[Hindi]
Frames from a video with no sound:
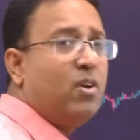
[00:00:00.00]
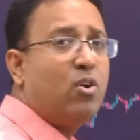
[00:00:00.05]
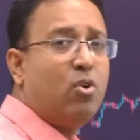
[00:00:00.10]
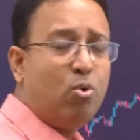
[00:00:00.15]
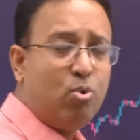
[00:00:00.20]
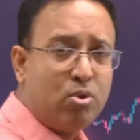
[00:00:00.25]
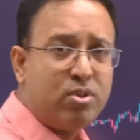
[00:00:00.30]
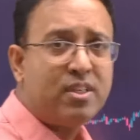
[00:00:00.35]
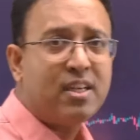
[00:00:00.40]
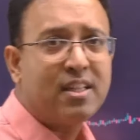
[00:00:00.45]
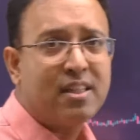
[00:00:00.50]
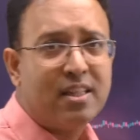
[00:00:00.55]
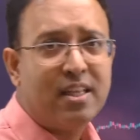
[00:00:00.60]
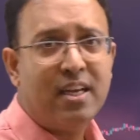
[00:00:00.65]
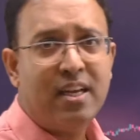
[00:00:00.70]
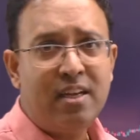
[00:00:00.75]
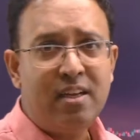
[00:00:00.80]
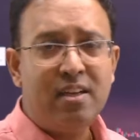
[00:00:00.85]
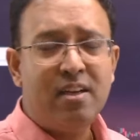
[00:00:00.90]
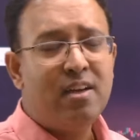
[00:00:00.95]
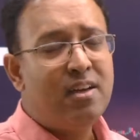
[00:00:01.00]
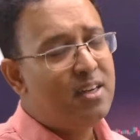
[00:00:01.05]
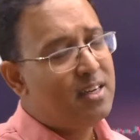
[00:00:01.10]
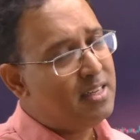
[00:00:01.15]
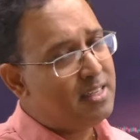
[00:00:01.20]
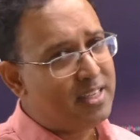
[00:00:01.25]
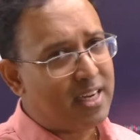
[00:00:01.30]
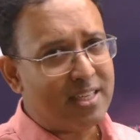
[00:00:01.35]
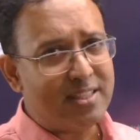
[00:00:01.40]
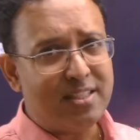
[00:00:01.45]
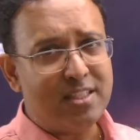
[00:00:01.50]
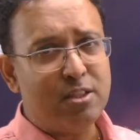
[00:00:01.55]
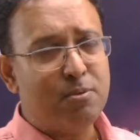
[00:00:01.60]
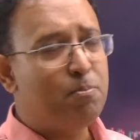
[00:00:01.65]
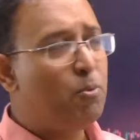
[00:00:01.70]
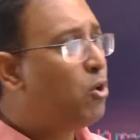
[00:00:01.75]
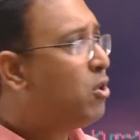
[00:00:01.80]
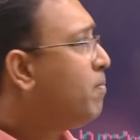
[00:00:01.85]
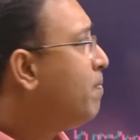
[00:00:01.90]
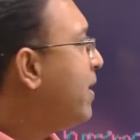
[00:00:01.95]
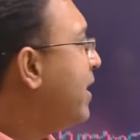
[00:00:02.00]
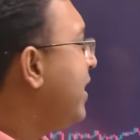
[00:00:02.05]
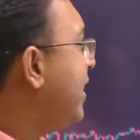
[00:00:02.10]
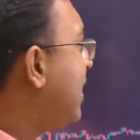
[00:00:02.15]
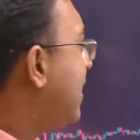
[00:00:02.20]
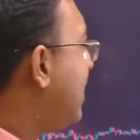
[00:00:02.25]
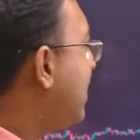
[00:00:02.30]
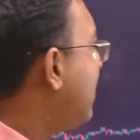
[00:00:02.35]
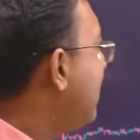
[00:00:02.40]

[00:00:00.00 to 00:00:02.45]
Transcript: हो सकता है चांसेस बहुत बढ़िया है